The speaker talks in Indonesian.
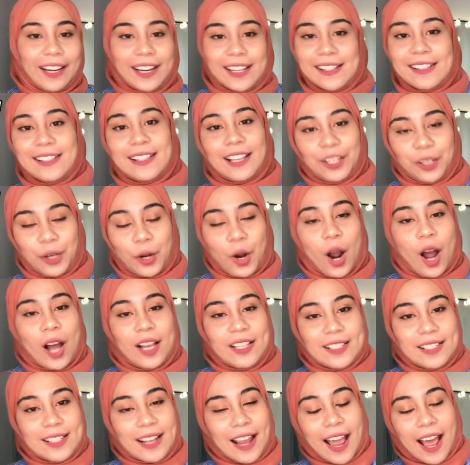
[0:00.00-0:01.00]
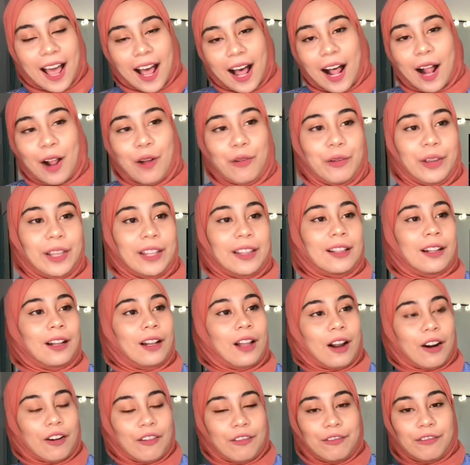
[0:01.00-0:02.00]
inside your hostel with a
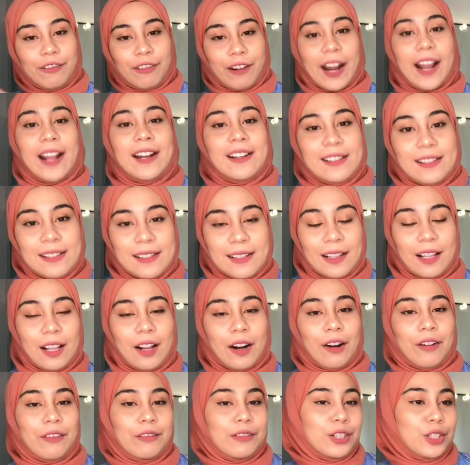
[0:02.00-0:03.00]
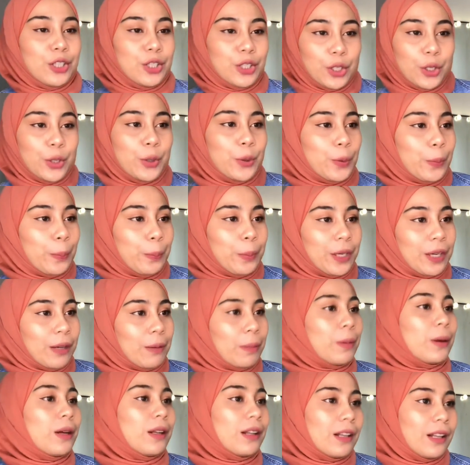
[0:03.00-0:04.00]
lot of friends, a lot of new
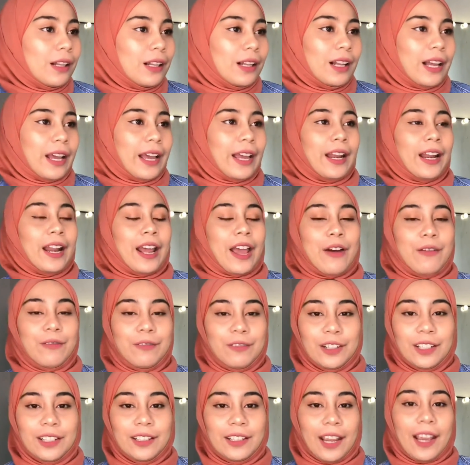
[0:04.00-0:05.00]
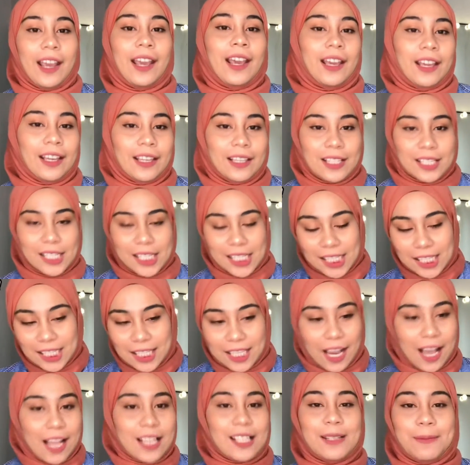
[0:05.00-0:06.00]
people, and every day is
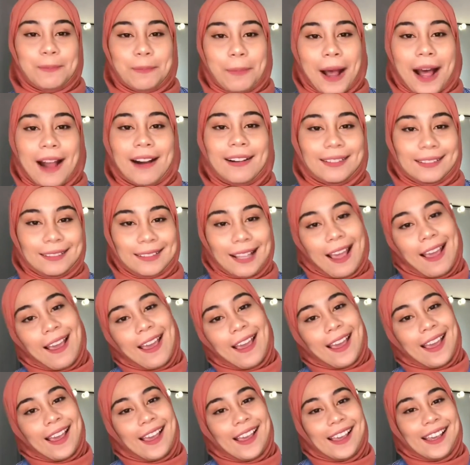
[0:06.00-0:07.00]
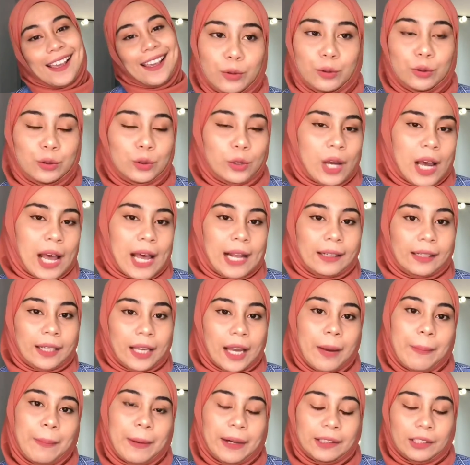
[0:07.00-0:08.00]
just party. Untuk
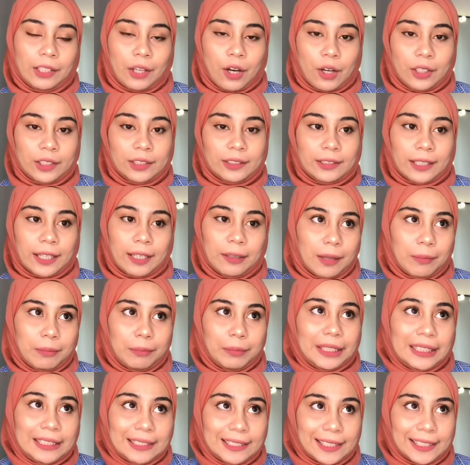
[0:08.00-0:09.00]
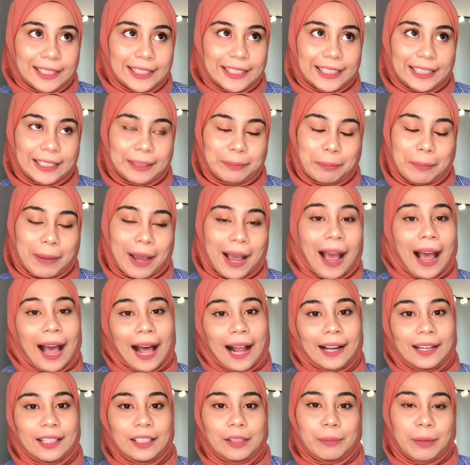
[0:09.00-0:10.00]
harga party hostel lebih sedikit
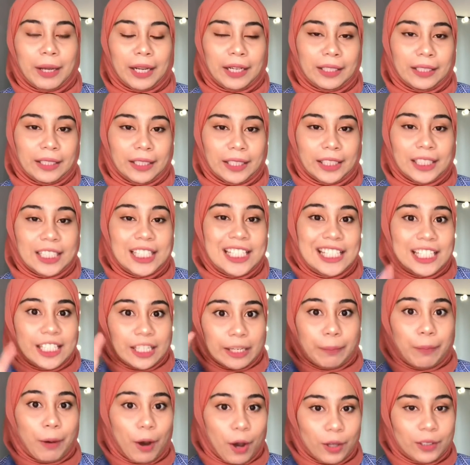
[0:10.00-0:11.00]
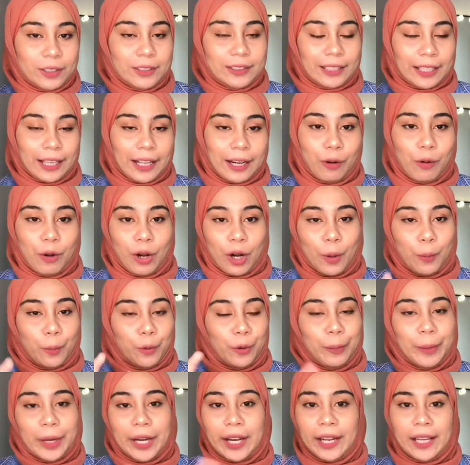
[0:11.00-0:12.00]
mahal dibanding cheap hostel,
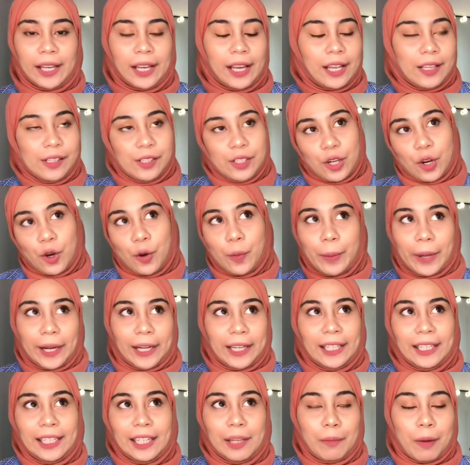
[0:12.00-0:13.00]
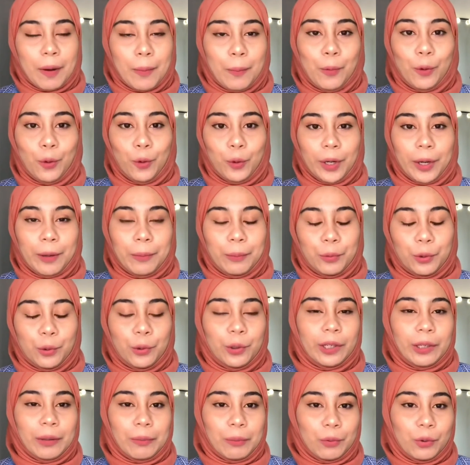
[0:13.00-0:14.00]
walaupun bedanya nggak jauh, paling 50-60
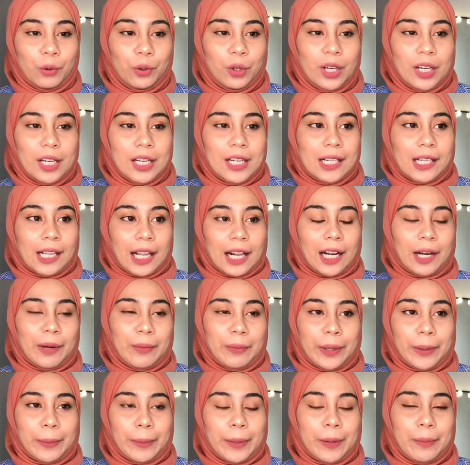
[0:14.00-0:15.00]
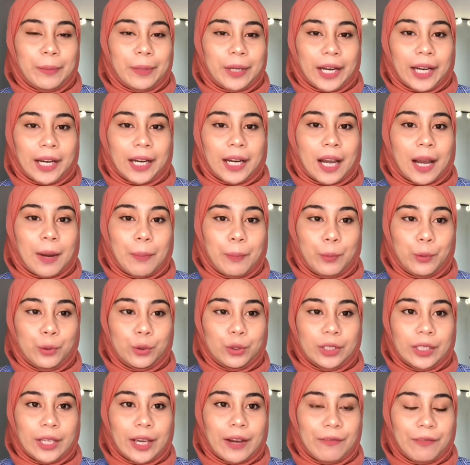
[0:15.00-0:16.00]
ribu. Karena memang mereka
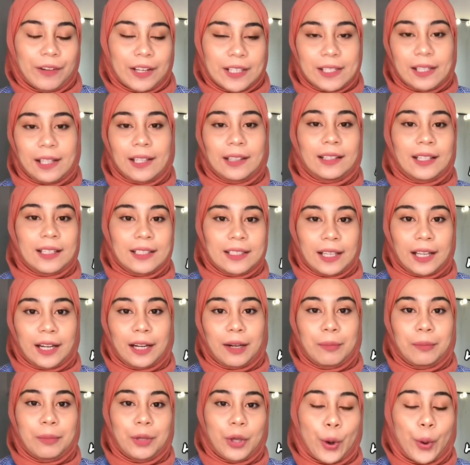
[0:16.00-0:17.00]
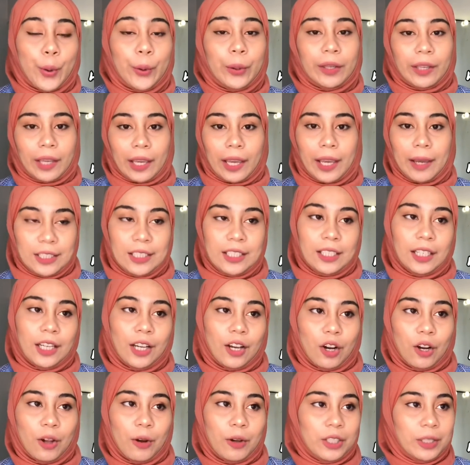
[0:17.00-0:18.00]
punya fasilitas yang lebih oke. Okay. Jadi
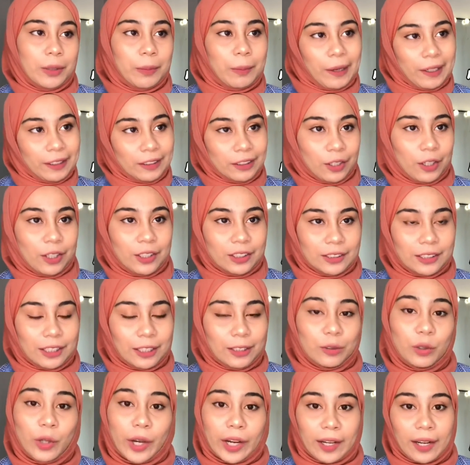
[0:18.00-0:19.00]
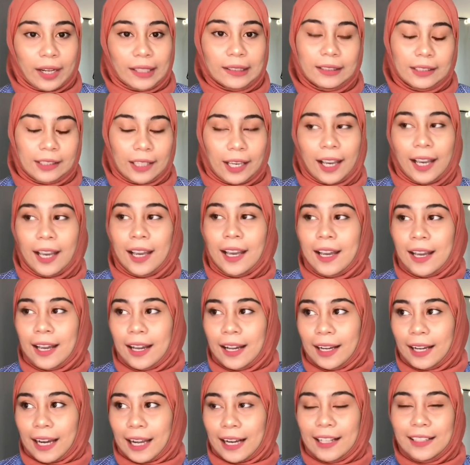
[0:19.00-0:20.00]
kalau di party hostel tuh enaknya,
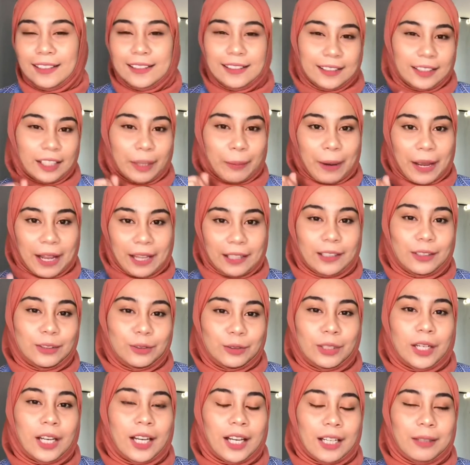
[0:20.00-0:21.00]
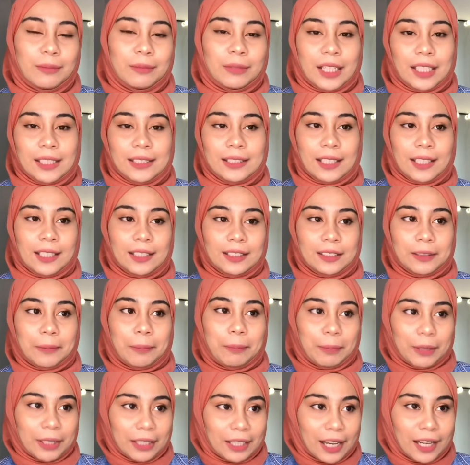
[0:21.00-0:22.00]
kalian setiap hari tuh nggak akan merasa
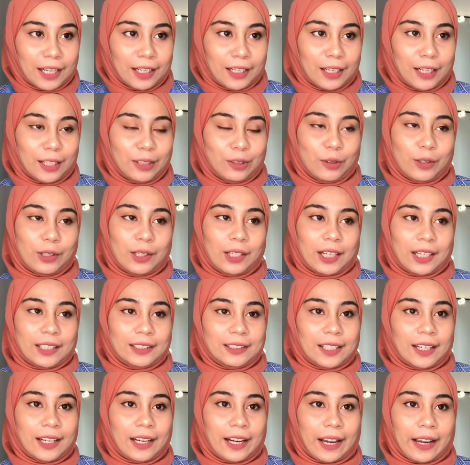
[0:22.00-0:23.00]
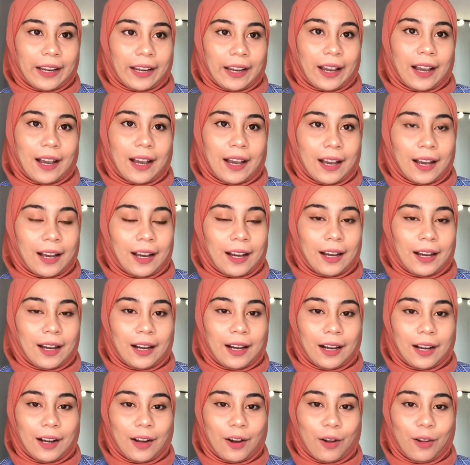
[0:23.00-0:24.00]
kesepian atau ngerasa kayak
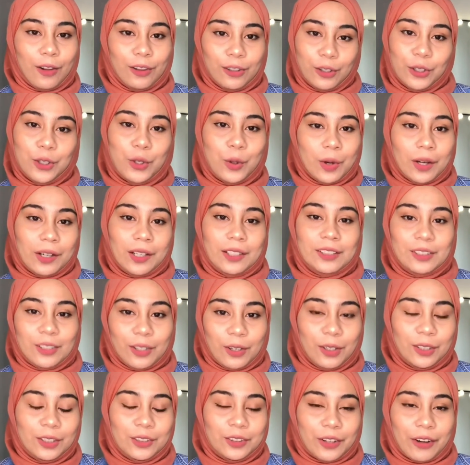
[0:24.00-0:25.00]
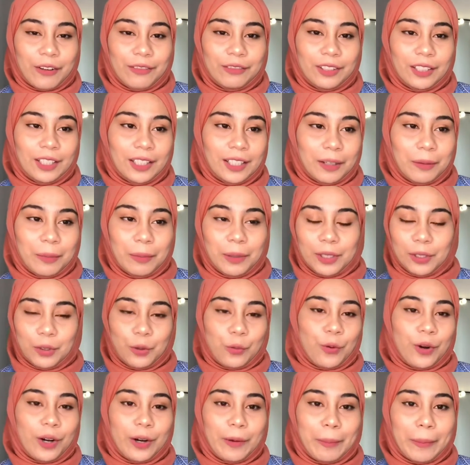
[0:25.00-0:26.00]
although you are a solo traveler but you
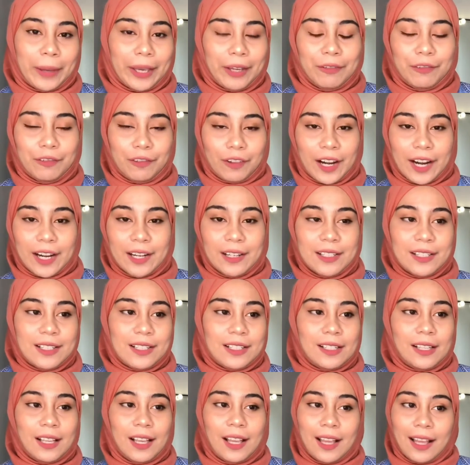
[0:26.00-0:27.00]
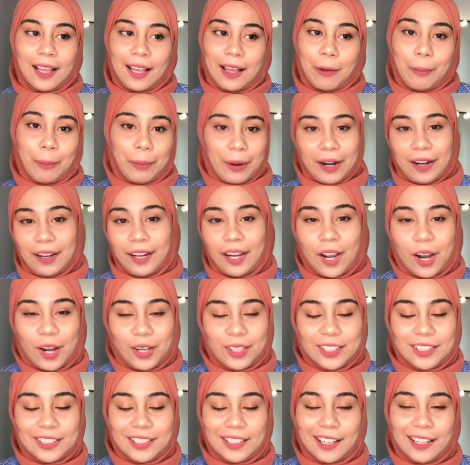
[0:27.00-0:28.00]
wanna make friends, Party
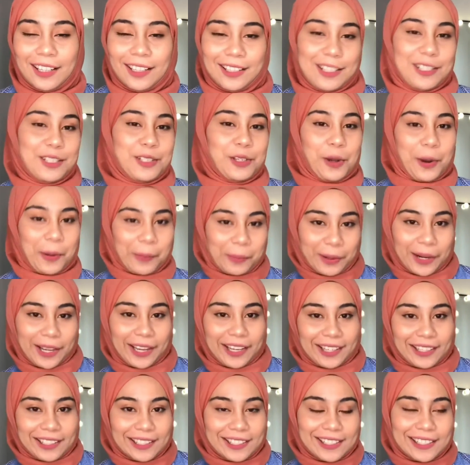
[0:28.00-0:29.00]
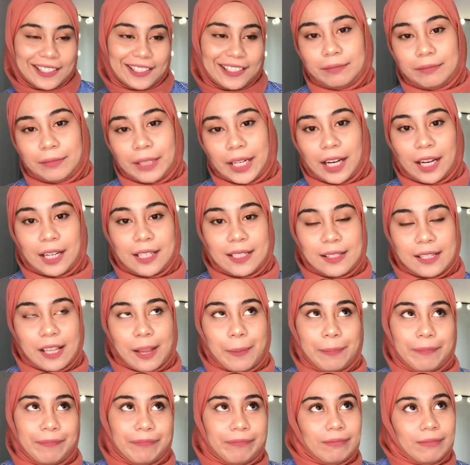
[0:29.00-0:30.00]
Hostel is your place. Mereka
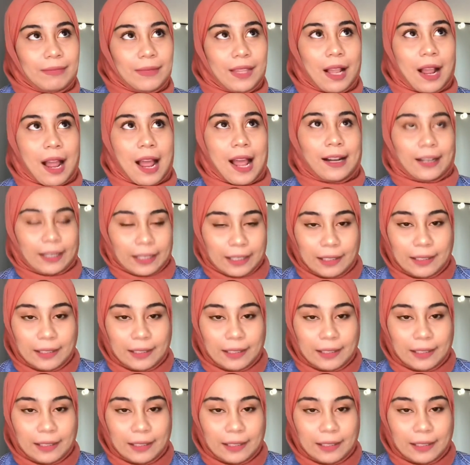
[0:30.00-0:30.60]
setiap hari